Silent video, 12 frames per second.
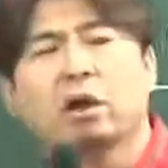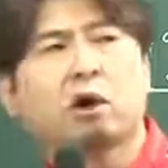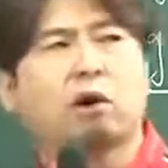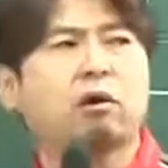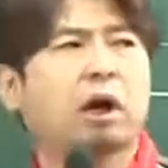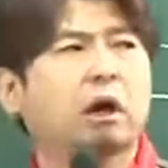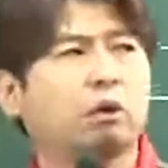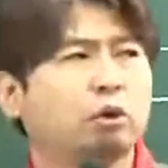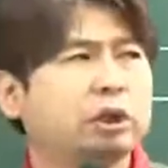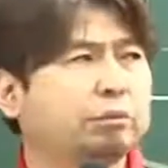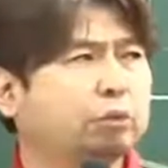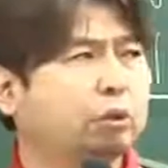결과가
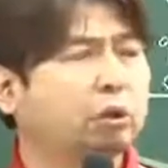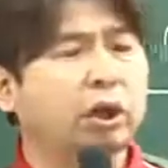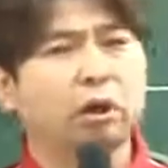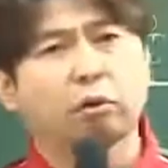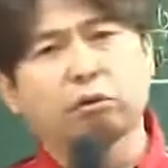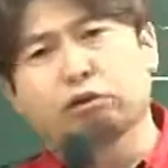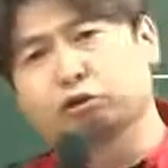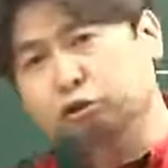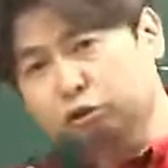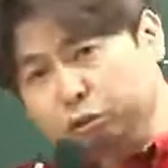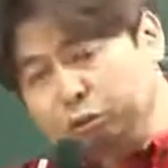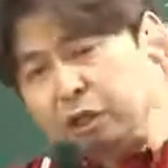요지부동인 경우
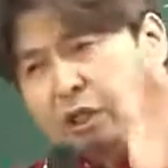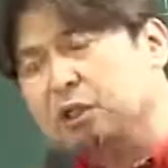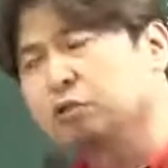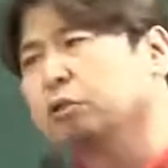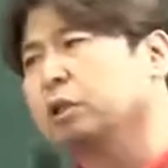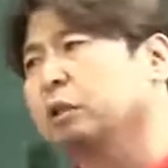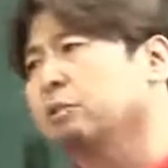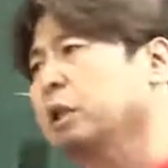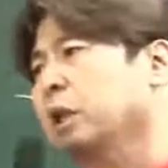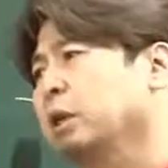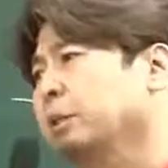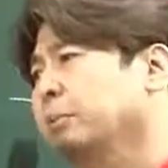충분히 있을 수 있다고
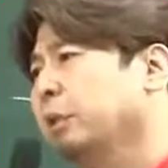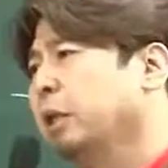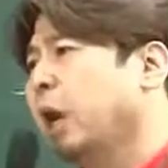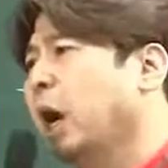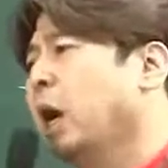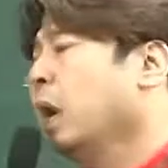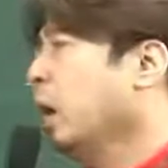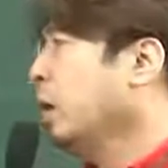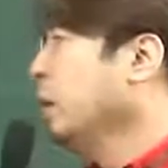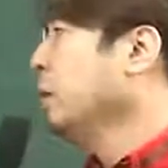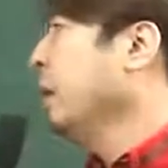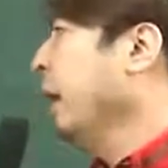생각이 듭니다.
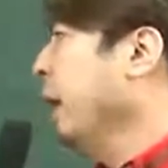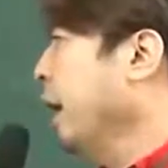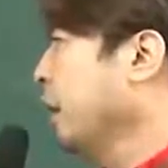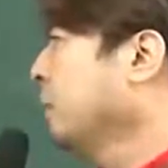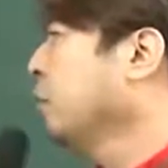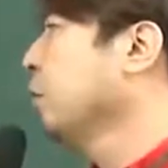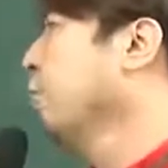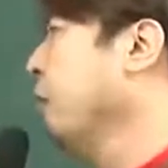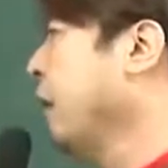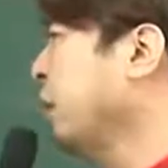근데 그거는 왜